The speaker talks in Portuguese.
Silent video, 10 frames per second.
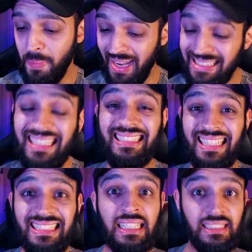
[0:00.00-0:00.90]
que parecem
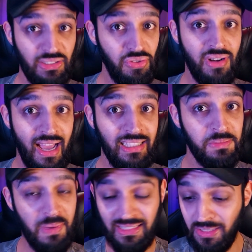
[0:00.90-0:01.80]
ser
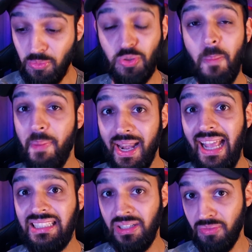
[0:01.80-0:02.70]
sensacionais, mas não só
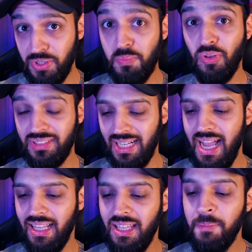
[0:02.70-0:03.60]
parecem, eu vou te
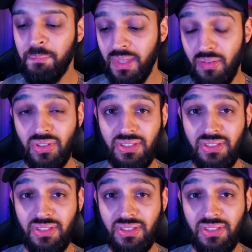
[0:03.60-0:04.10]
mostrar aqui e